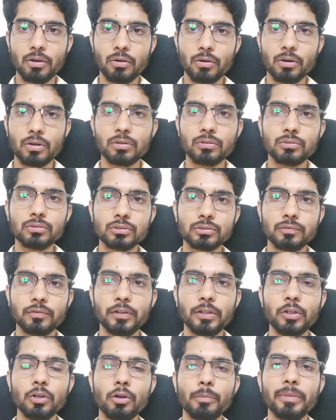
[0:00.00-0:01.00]
और उस
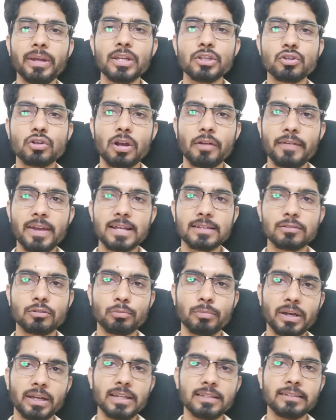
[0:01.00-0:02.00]
वीडियो में जो अवैस
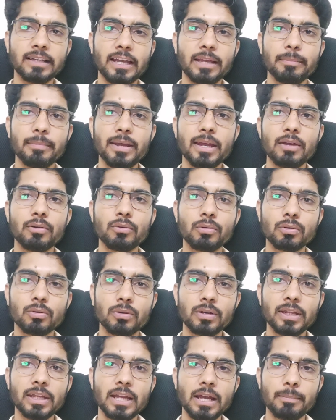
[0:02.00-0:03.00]
रुबानी साहिब हैं
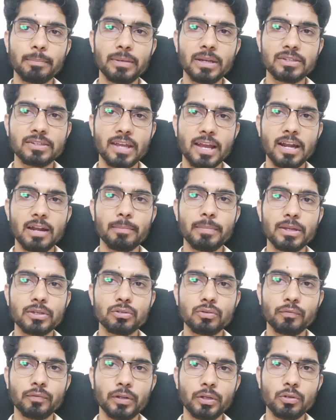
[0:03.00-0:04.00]
उन्होंने अपने चैनल पर
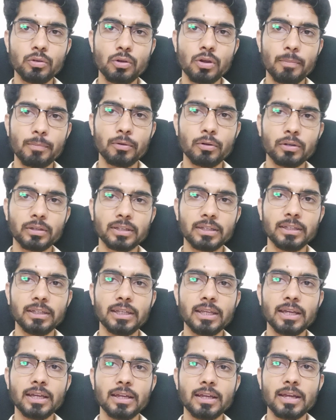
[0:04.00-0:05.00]
जो वीडियो अपलोड की
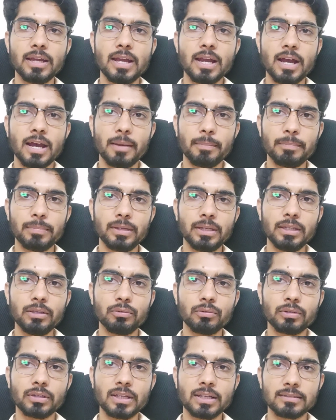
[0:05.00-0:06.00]
है अपनी
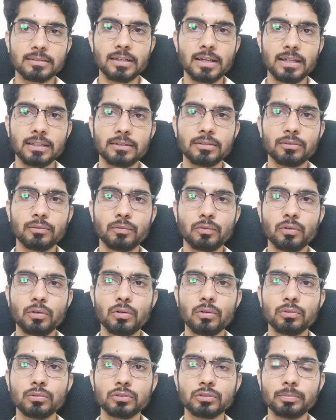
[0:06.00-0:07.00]
उनके साथ
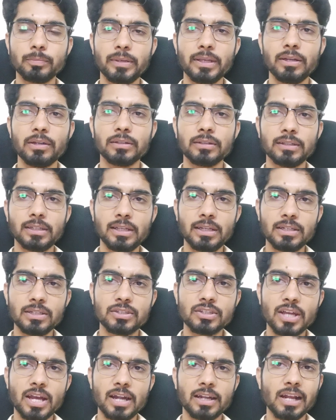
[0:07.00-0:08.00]
वो उसमें तीन
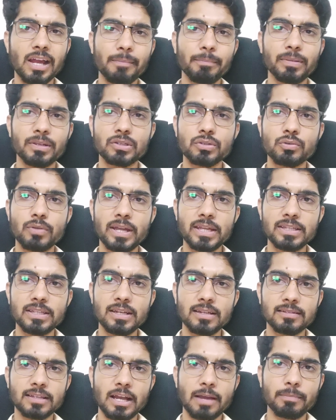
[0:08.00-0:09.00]
चार टॉपिक जो हैं
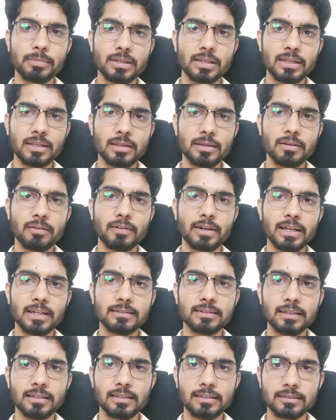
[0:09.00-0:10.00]
जिन्हें साहब के हवाले
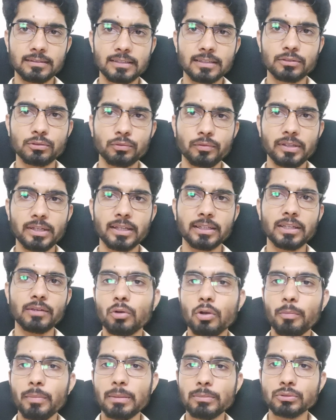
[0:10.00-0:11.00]
से डिस्कस हुए हैं
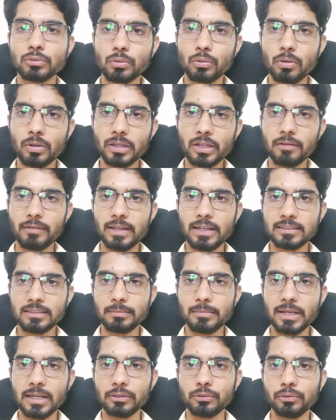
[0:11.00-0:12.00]
उनमें बुज़ुर्गों के हवाले
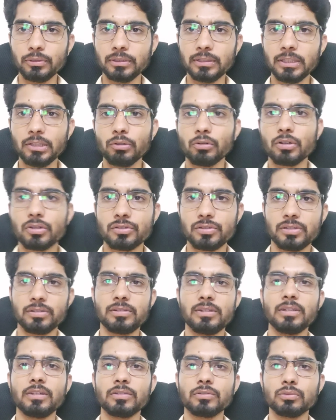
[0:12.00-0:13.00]
से बात हुई थी और
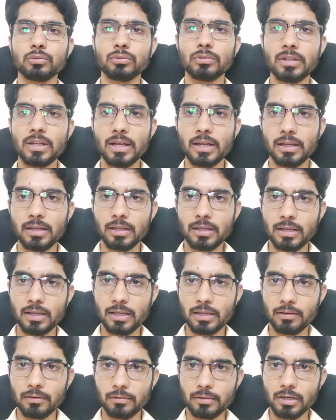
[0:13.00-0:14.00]
चिश्ती
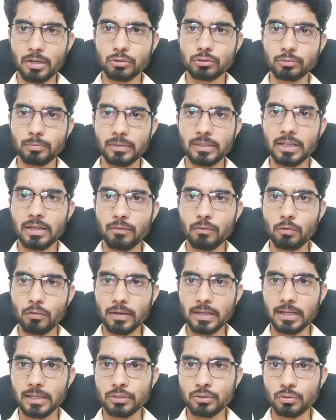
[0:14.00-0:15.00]
रसूलुल्लाह नाउजबिल्ला वो
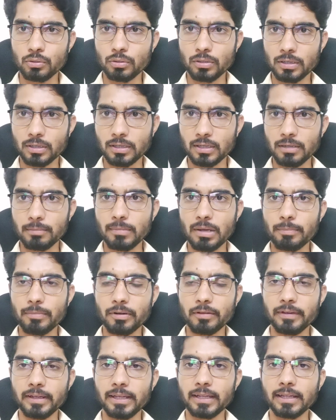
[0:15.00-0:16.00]
वाला जो कलमा
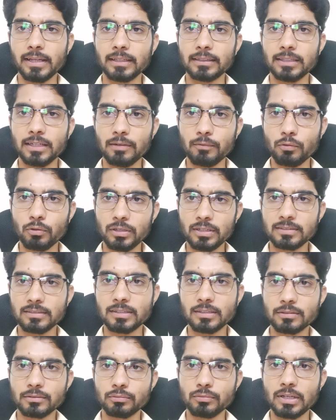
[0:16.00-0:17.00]
पढ़वाया गया था वो
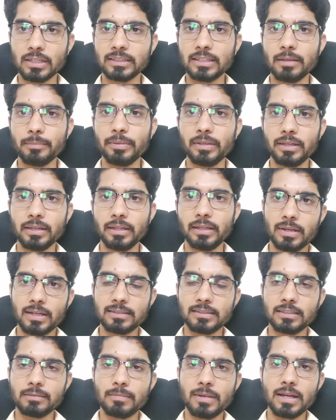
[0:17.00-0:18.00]
डिस्कस हुआ था फिर
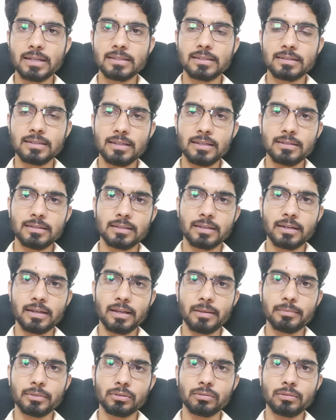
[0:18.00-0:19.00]
हज़रत बाजदीद
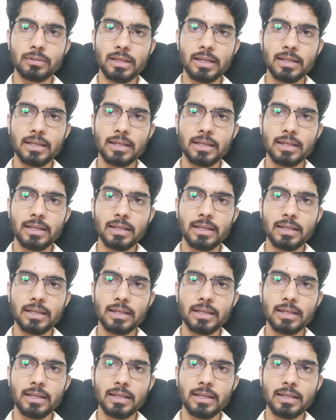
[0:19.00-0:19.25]
रहमत